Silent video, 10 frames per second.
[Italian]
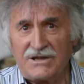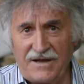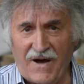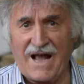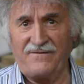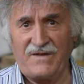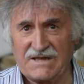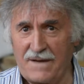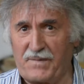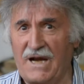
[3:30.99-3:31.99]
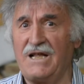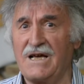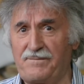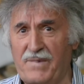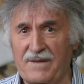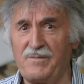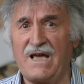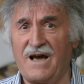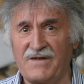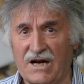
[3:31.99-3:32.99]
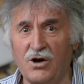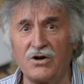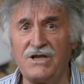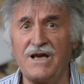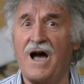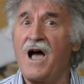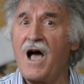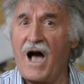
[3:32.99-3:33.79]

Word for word: di farvi seppellir per mia vergogna